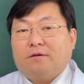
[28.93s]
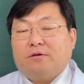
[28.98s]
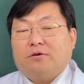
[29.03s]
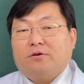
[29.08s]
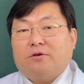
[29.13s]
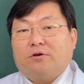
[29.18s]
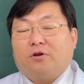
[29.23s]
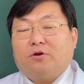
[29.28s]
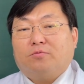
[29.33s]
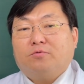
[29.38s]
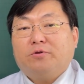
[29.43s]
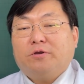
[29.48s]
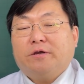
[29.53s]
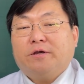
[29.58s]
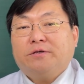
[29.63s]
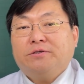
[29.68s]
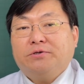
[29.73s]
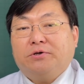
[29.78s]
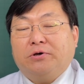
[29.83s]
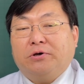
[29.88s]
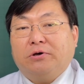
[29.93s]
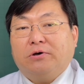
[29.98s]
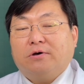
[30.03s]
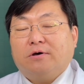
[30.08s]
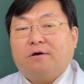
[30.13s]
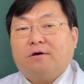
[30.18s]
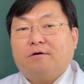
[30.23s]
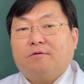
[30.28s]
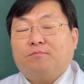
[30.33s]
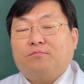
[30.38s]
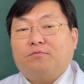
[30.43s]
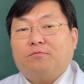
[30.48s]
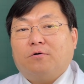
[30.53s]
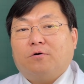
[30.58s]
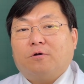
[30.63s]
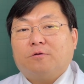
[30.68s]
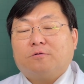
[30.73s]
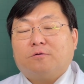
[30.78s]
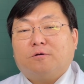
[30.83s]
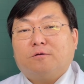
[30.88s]
여러분께서
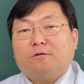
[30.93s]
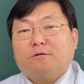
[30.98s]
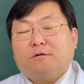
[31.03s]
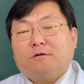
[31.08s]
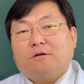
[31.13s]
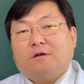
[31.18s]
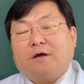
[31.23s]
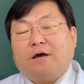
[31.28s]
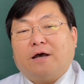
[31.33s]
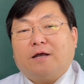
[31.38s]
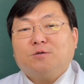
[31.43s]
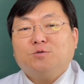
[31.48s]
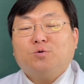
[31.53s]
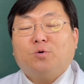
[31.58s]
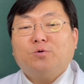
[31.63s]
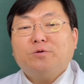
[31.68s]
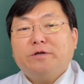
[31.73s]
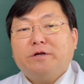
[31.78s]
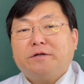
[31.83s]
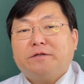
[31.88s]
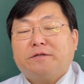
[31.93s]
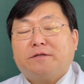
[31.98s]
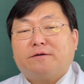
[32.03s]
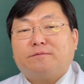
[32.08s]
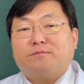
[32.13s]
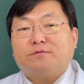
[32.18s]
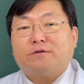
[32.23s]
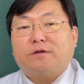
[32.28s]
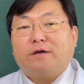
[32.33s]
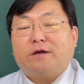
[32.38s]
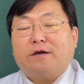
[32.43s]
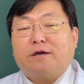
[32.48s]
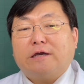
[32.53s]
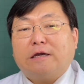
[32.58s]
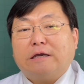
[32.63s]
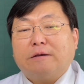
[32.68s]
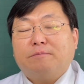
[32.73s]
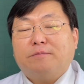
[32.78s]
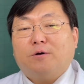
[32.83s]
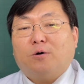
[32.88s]
어떤 안 좋은 일 때문에
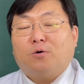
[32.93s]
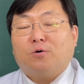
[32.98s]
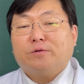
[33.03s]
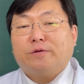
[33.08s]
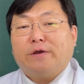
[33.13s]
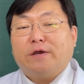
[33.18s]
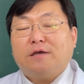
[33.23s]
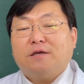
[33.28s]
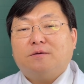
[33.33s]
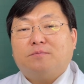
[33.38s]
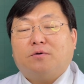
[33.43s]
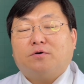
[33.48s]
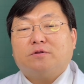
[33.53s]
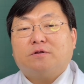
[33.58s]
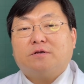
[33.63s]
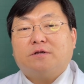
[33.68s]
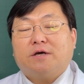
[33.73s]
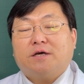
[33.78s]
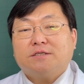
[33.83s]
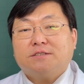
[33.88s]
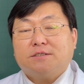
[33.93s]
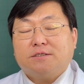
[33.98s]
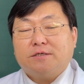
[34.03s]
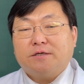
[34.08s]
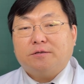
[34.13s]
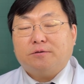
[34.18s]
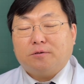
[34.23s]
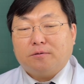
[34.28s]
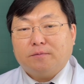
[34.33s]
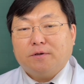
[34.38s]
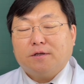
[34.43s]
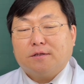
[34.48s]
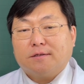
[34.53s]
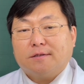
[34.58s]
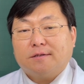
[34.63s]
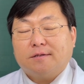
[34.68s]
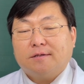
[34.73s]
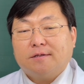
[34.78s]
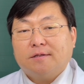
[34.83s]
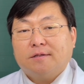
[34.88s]
병원에 입원을 하시게 되면
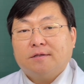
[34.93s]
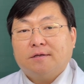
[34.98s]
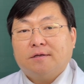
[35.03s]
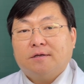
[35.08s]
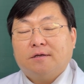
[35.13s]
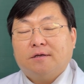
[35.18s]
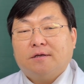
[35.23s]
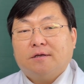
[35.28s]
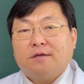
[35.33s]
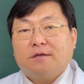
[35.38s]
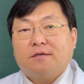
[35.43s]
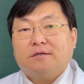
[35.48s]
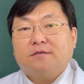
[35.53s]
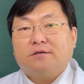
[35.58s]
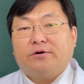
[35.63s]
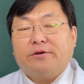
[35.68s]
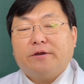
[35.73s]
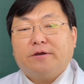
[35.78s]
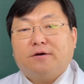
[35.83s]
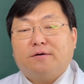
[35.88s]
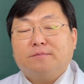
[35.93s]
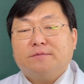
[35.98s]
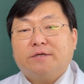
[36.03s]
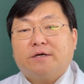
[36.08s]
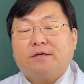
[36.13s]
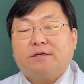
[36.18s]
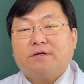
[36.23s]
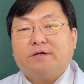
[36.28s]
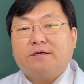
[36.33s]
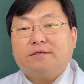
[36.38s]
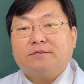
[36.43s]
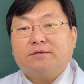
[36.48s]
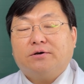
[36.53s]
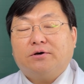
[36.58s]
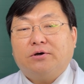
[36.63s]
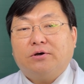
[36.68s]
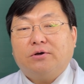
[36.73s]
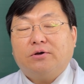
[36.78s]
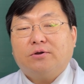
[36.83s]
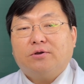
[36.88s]
혈액 검사를
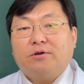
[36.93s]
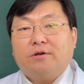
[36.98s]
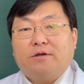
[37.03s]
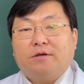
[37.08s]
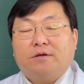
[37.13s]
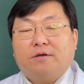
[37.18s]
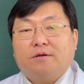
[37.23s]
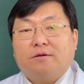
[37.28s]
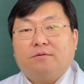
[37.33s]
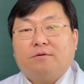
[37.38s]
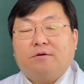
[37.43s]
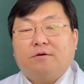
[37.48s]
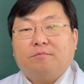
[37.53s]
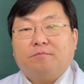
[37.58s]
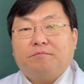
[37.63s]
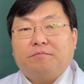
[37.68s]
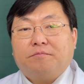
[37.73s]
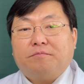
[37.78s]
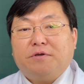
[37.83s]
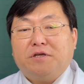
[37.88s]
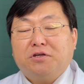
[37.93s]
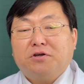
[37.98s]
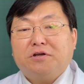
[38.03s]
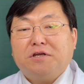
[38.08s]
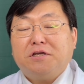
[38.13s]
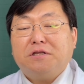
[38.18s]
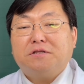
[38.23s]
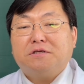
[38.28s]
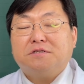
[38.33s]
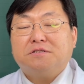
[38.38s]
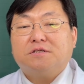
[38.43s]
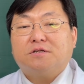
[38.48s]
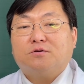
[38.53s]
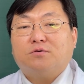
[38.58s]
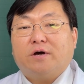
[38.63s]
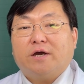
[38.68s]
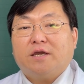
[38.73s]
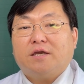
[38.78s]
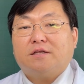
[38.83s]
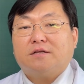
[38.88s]
해서 빈혈이 있는지를
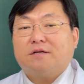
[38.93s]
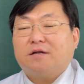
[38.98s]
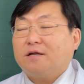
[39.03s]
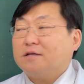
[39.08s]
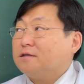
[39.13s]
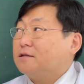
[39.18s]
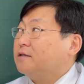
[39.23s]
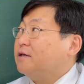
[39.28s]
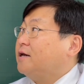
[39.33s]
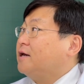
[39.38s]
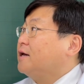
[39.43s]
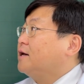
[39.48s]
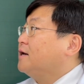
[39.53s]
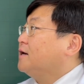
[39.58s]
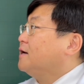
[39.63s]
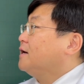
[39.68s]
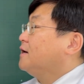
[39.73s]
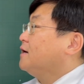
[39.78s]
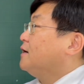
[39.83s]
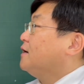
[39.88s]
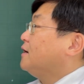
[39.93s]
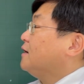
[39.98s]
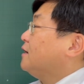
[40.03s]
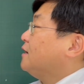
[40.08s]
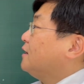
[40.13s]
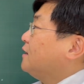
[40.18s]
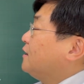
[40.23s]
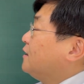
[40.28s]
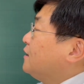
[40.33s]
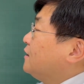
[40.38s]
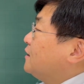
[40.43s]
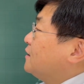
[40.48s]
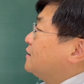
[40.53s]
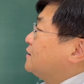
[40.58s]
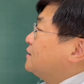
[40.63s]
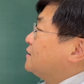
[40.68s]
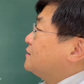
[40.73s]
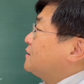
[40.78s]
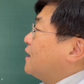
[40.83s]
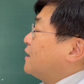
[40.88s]
확인을 하는데
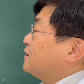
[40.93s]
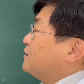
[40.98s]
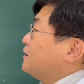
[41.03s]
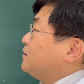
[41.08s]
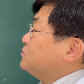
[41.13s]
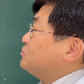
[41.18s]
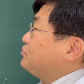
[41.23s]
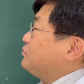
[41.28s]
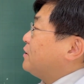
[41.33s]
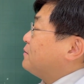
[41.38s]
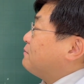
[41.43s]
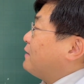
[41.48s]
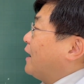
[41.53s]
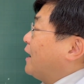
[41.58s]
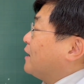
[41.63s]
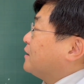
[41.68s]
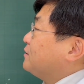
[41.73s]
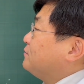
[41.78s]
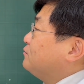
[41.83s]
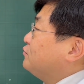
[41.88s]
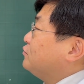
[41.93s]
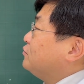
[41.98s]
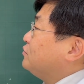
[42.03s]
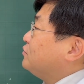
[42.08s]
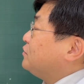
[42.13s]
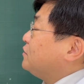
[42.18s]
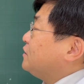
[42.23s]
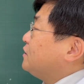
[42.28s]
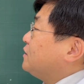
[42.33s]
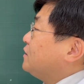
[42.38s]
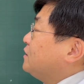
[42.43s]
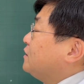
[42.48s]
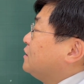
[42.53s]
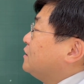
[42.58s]
상당수의 많은 분들이